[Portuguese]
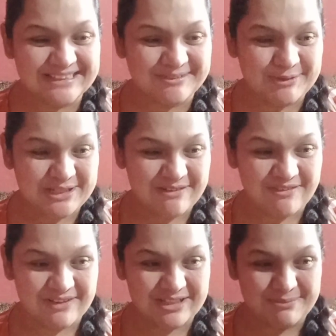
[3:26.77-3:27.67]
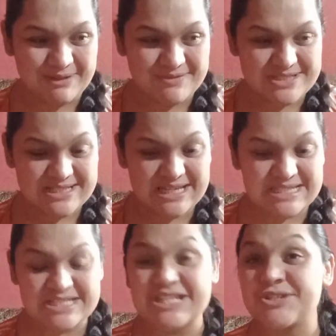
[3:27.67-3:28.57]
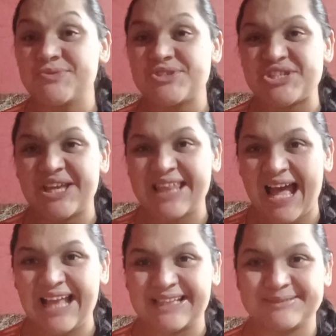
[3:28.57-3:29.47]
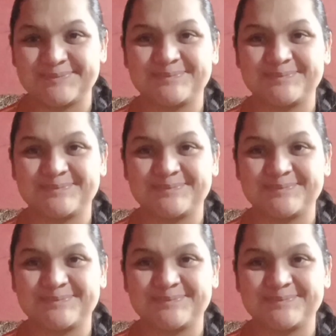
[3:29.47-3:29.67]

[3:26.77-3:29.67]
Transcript: como eu tava falando para vocês, a gente não tinha nada.